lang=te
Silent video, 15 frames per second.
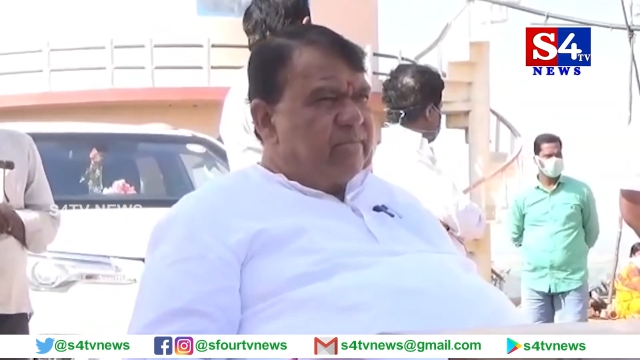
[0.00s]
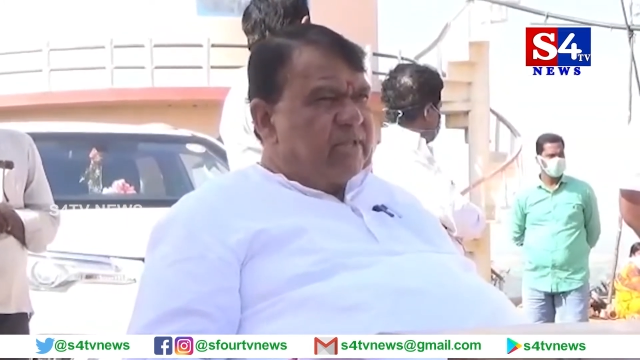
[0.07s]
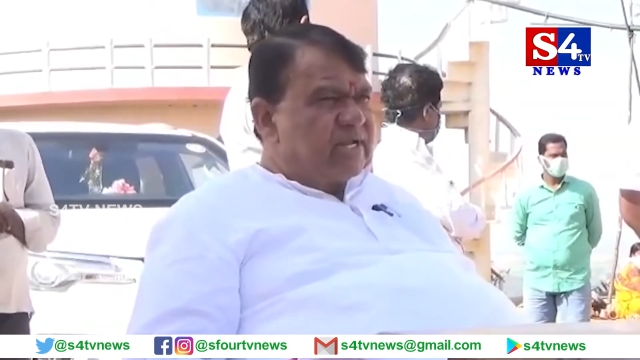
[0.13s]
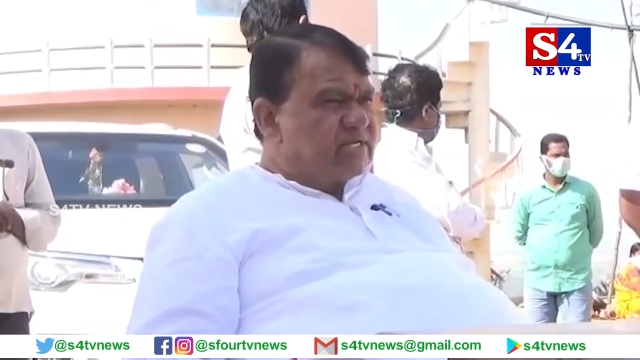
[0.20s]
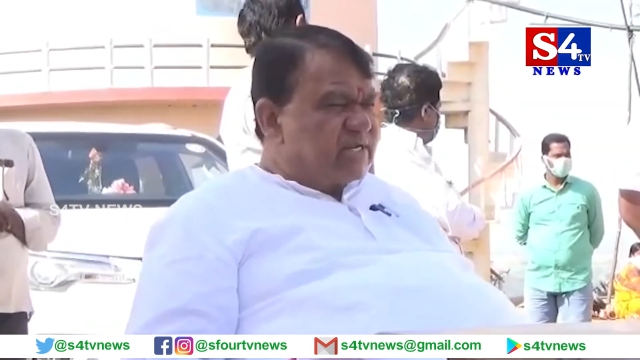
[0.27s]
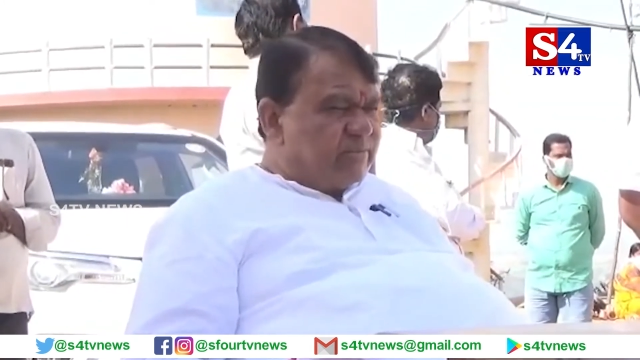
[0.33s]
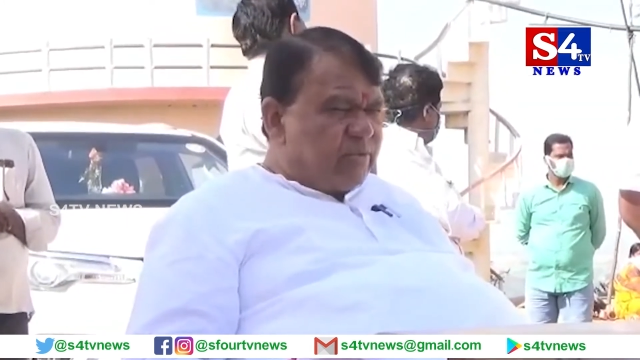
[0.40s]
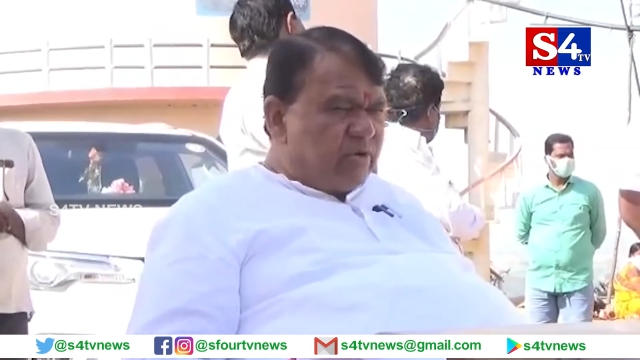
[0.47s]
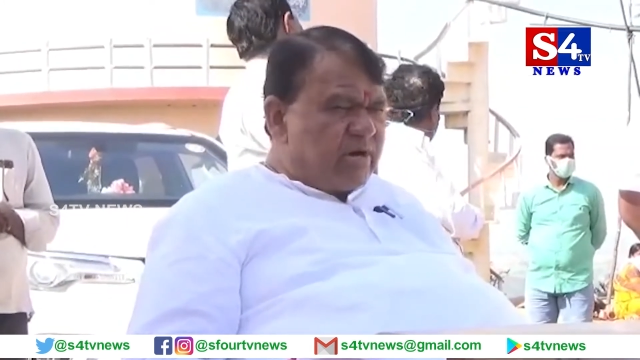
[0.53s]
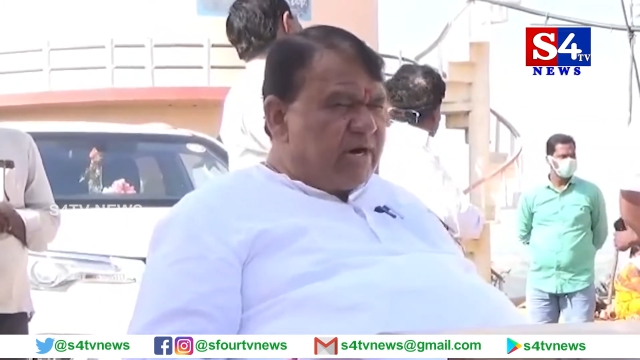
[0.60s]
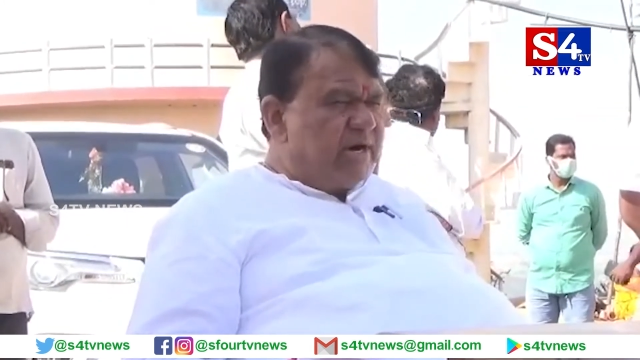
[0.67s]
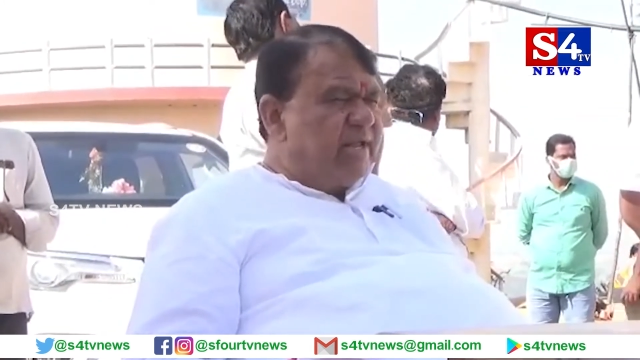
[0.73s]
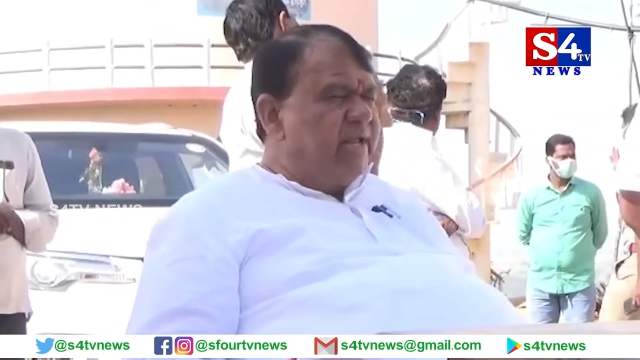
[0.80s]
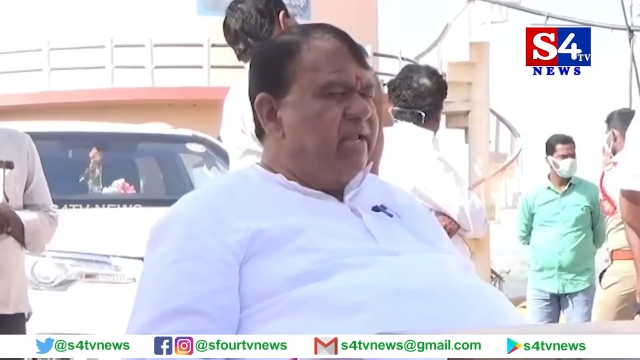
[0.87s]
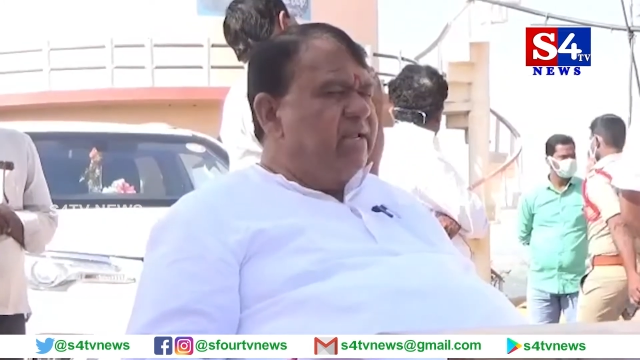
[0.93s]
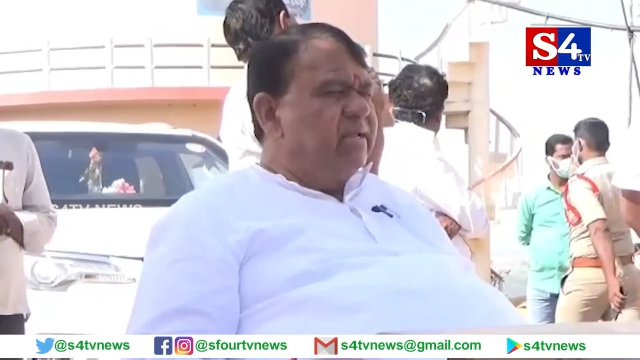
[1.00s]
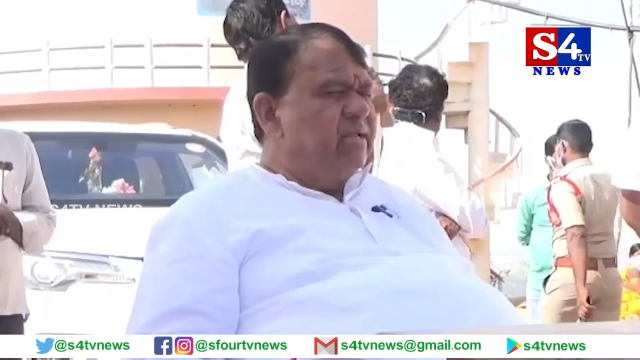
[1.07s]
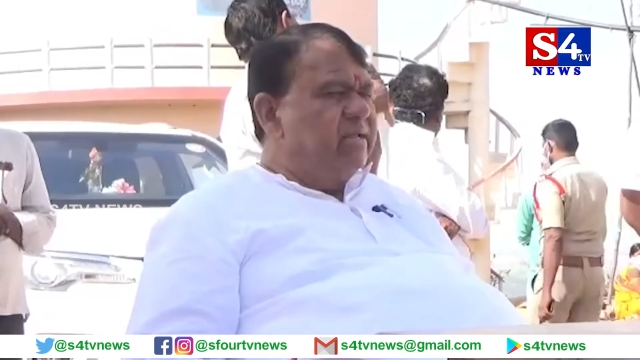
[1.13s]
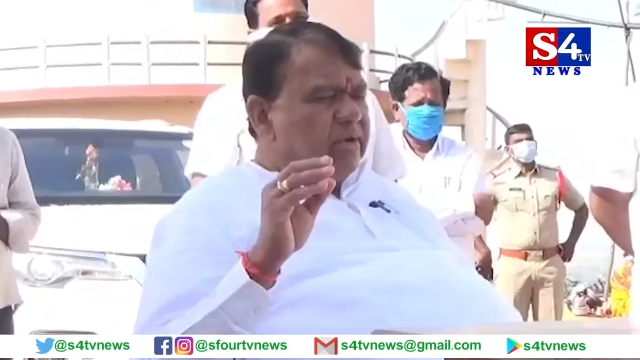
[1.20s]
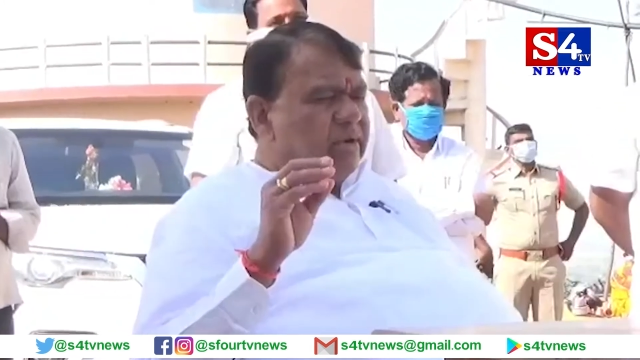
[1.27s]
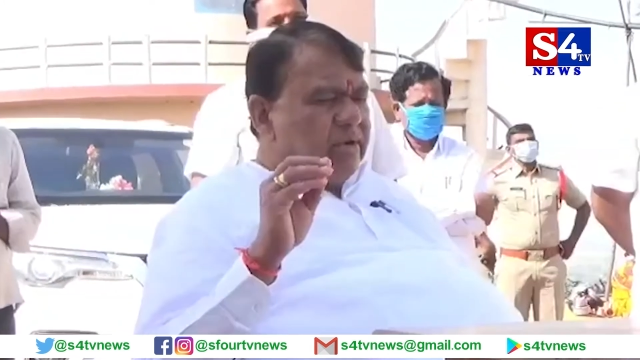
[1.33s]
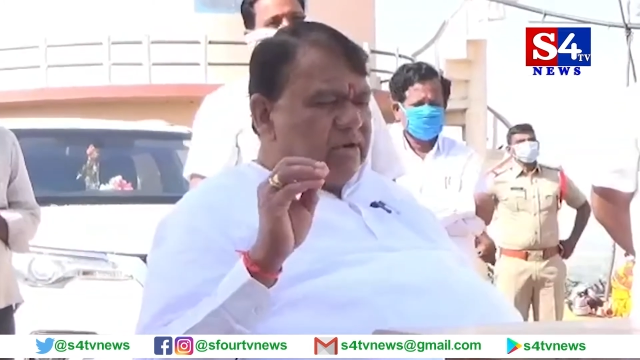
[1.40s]
నష్టపోకండి
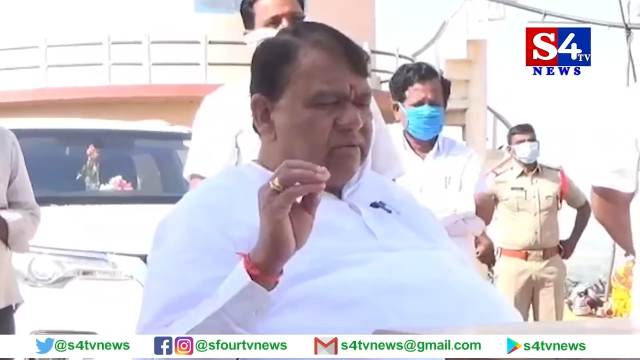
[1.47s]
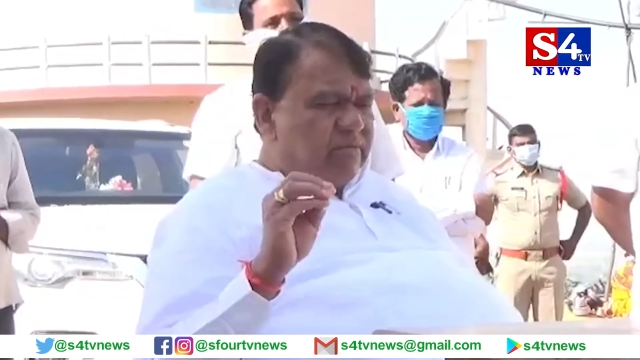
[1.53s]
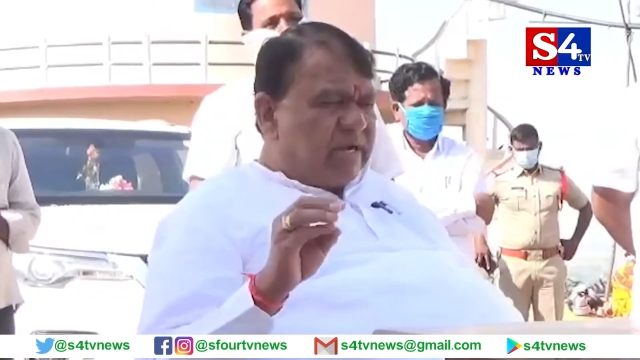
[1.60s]
ఇటు